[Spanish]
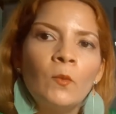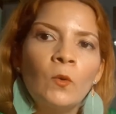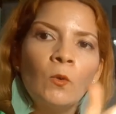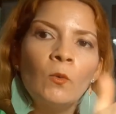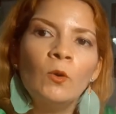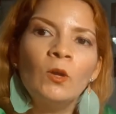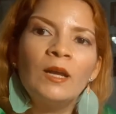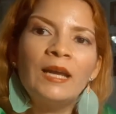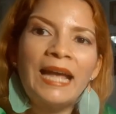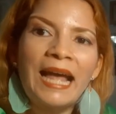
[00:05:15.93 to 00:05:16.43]

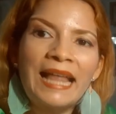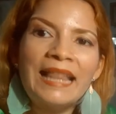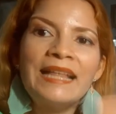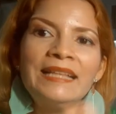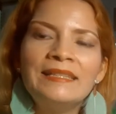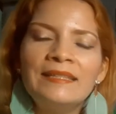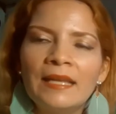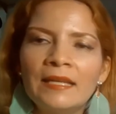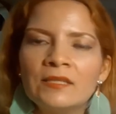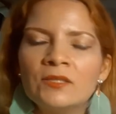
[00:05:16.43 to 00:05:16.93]
Con
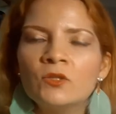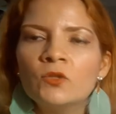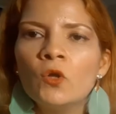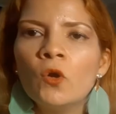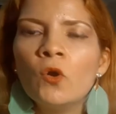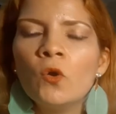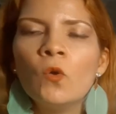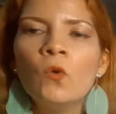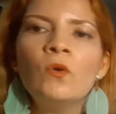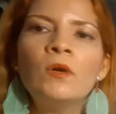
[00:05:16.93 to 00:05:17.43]
cada
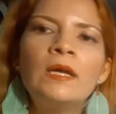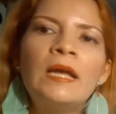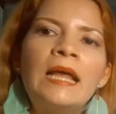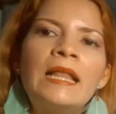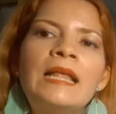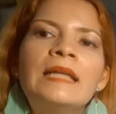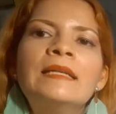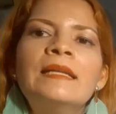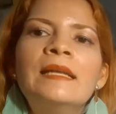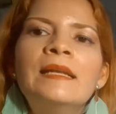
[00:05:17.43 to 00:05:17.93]
texto, con
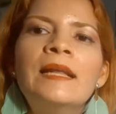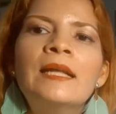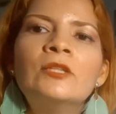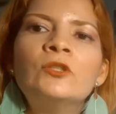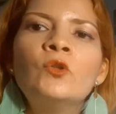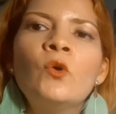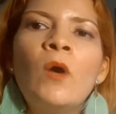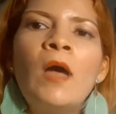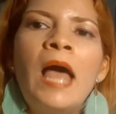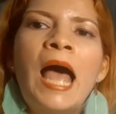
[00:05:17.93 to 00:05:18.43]
cada
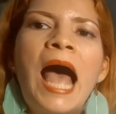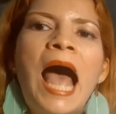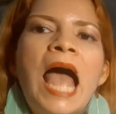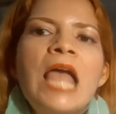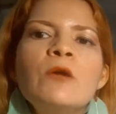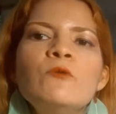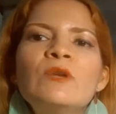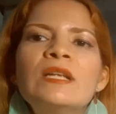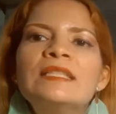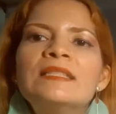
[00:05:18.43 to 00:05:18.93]
relato,
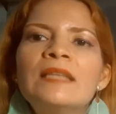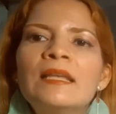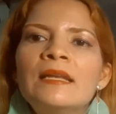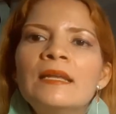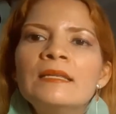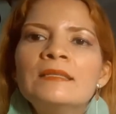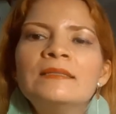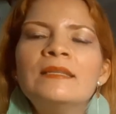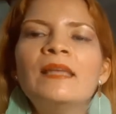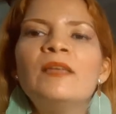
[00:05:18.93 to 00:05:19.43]
hay una
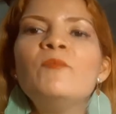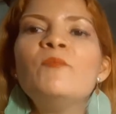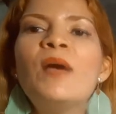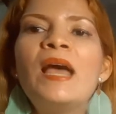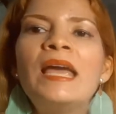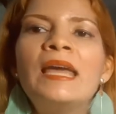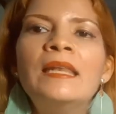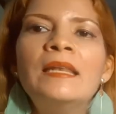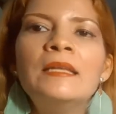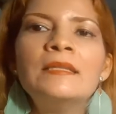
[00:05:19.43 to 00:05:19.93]
serie de
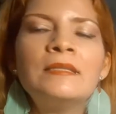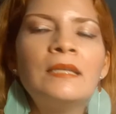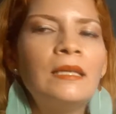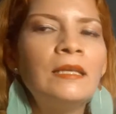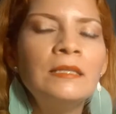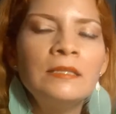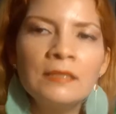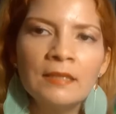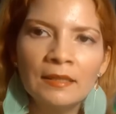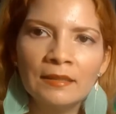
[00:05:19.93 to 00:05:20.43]
imágenes
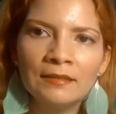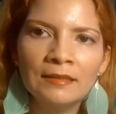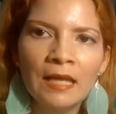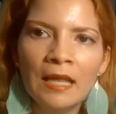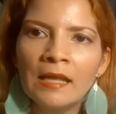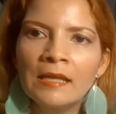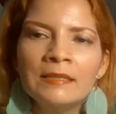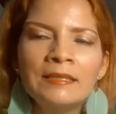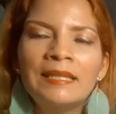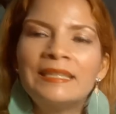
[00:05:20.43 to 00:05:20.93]

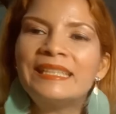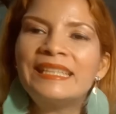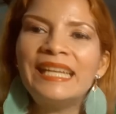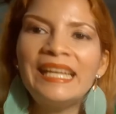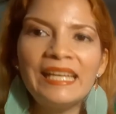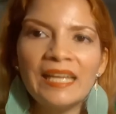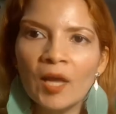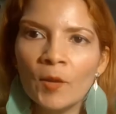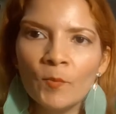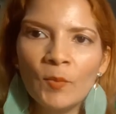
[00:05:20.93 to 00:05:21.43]
insertadas,
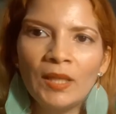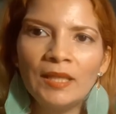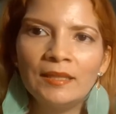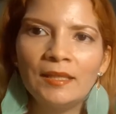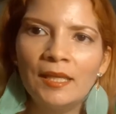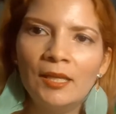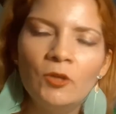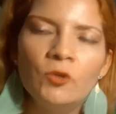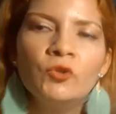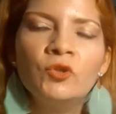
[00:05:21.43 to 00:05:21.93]

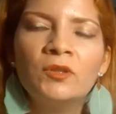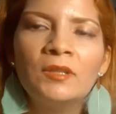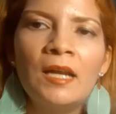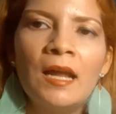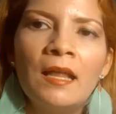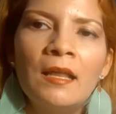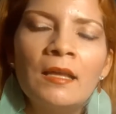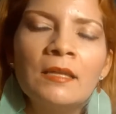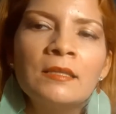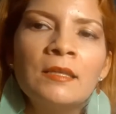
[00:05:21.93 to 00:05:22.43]
ricamente
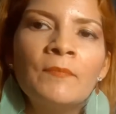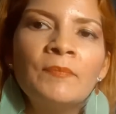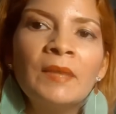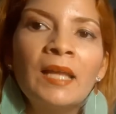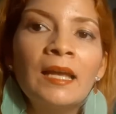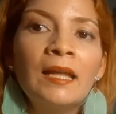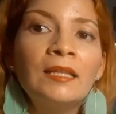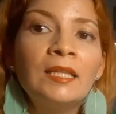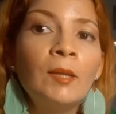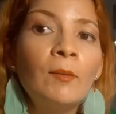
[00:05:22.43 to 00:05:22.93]
ilustradas,
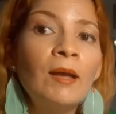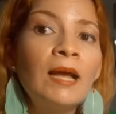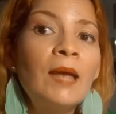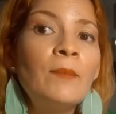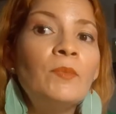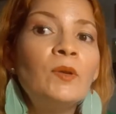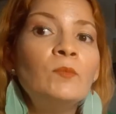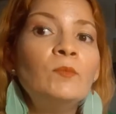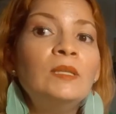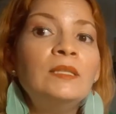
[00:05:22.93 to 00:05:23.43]
que te van
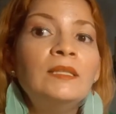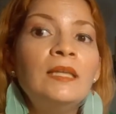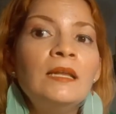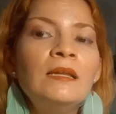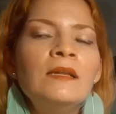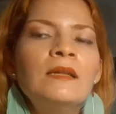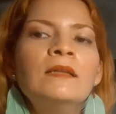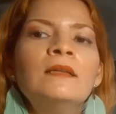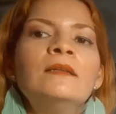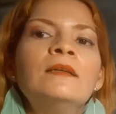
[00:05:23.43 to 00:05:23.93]
a
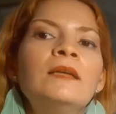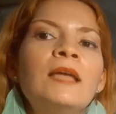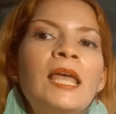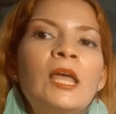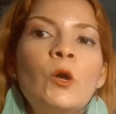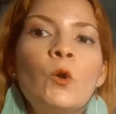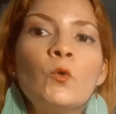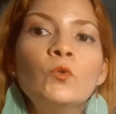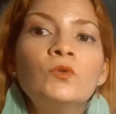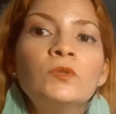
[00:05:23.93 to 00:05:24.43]
permitir
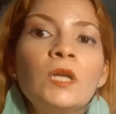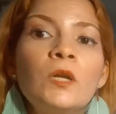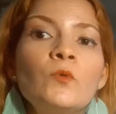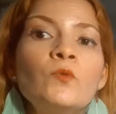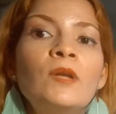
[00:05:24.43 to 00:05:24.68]
encontrar